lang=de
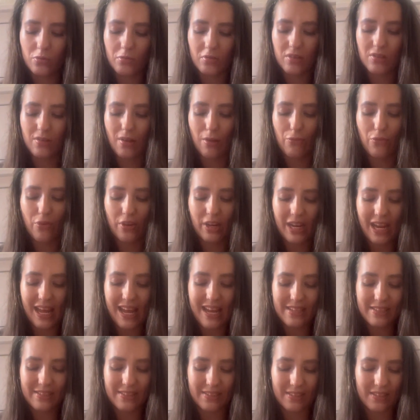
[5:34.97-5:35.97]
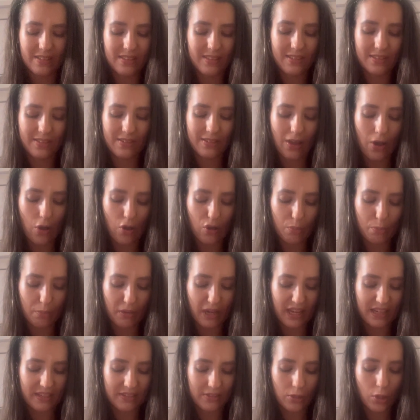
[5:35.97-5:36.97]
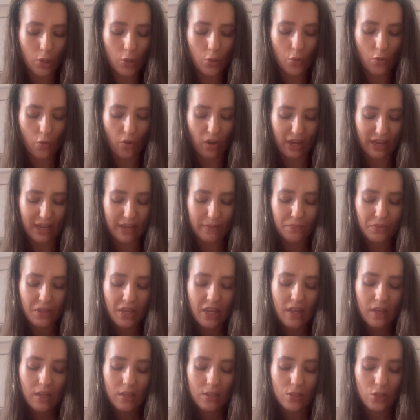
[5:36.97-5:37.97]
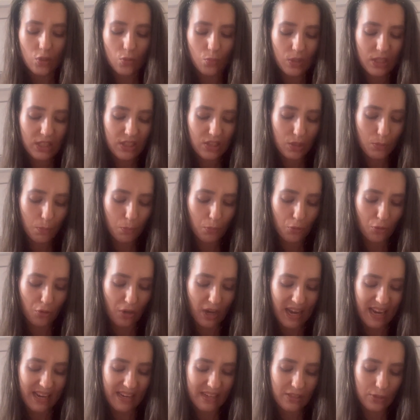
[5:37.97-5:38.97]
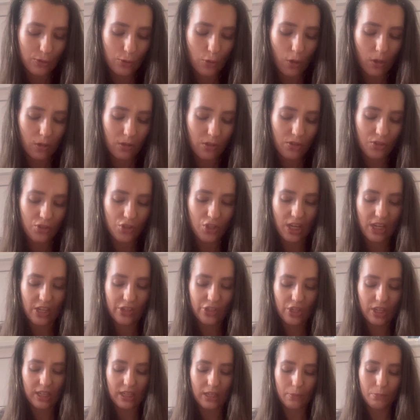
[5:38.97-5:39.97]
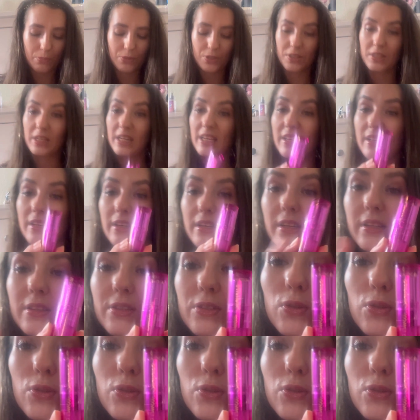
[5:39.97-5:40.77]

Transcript: und zwar von Essence, das ist auch brandneu. Sweet Surprise Color Changing Lipstick in